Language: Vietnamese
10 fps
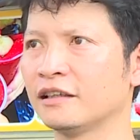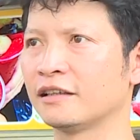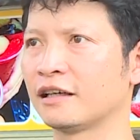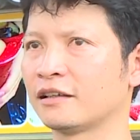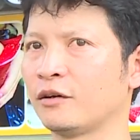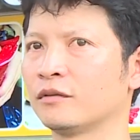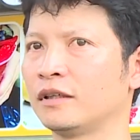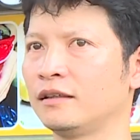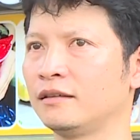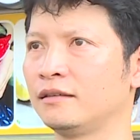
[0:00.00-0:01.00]
Nắng nóng
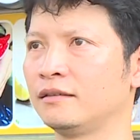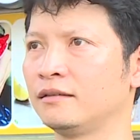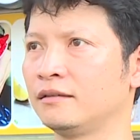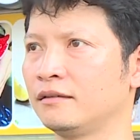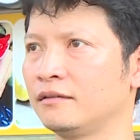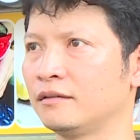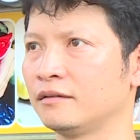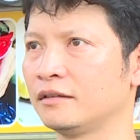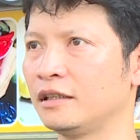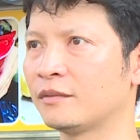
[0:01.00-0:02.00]
là
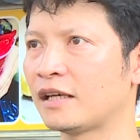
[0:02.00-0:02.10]
tiệm